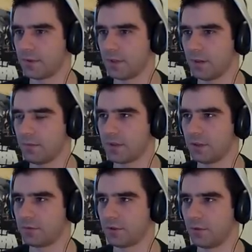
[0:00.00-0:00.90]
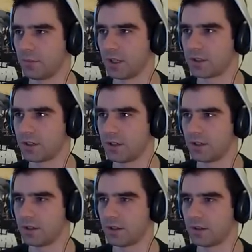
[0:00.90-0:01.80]
ja bym chciał to mieć
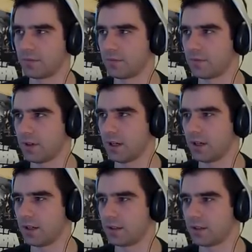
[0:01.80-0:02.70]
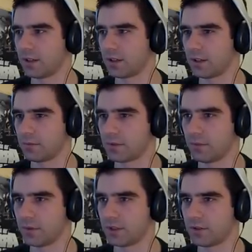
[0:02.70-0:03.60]
ale nie, ja bym
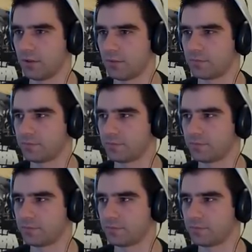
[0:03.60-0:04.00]
chciał mieć to.